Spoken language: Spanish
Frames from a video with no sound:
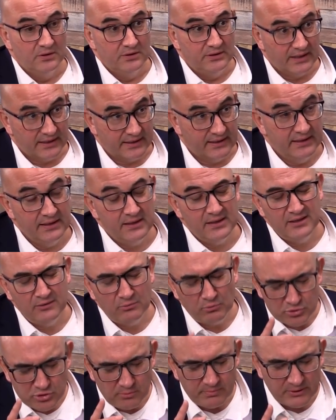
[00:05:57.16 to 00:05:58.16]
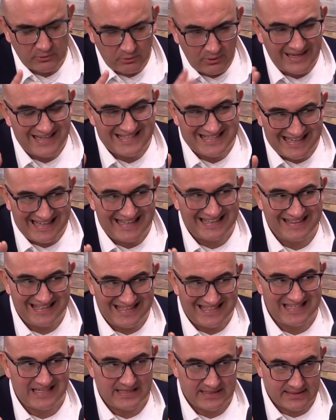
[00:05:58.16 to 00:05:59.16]
Y aquí incluso, perdón, las
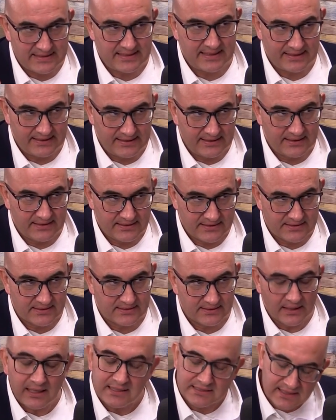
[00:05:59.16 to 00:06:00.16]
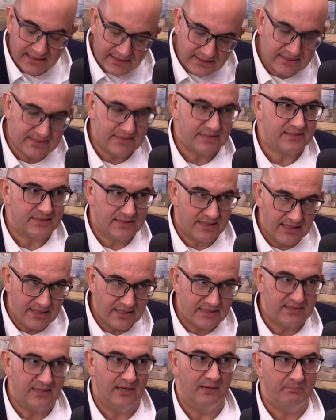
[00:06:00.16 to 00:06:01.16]
grandes estrellas. Las grandes
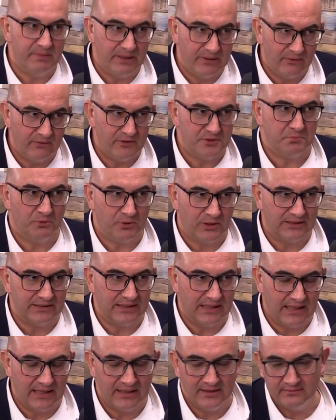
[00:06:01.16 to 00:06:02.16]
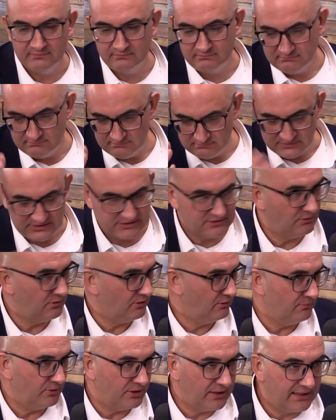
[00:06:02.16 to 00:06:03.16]
estrellas del periodismo catalán, desde
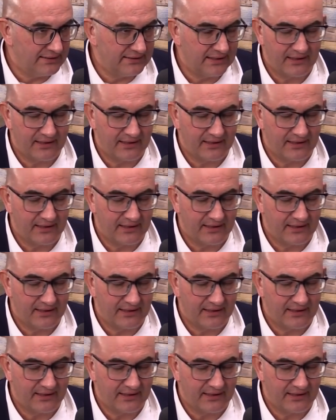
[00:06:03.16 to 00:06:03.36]
luego Mónica